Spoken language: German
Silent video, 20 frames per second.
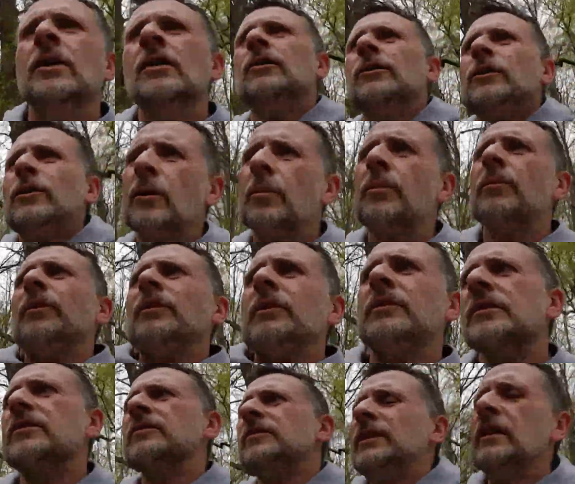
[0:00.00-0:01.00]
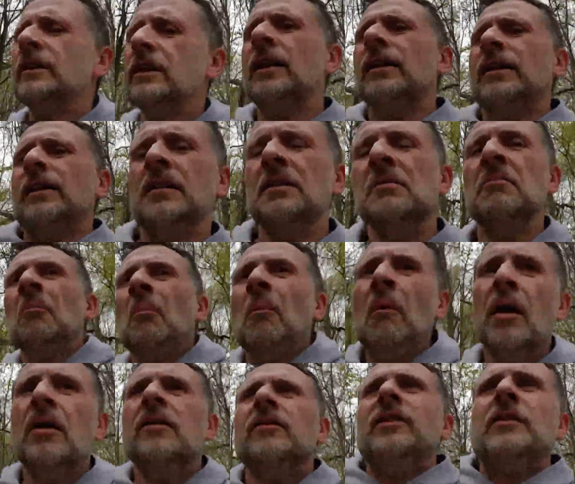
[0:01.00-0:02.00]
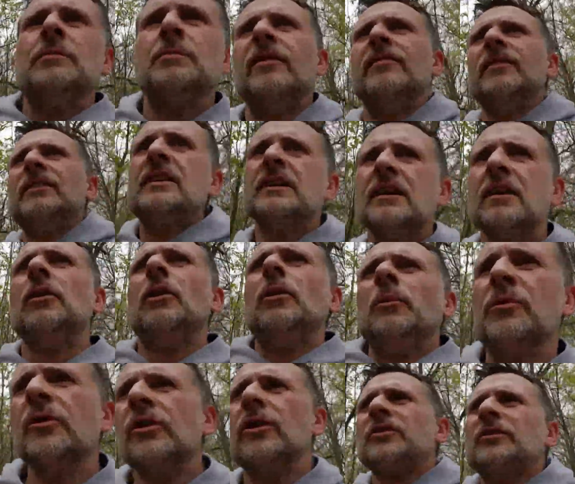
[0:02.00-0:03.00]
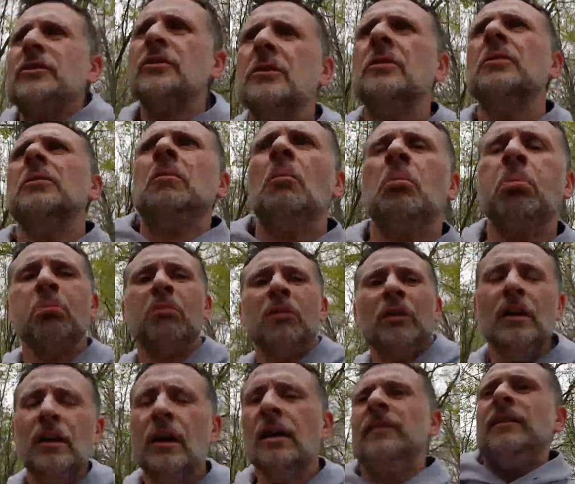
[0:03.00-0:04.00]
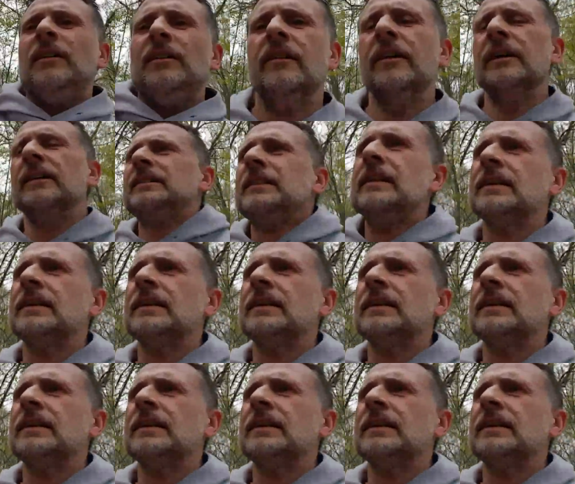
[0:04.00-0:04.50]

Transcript: oder ob noch irgendwie vielleicht mal Wasser kommt oder so. Wer weiß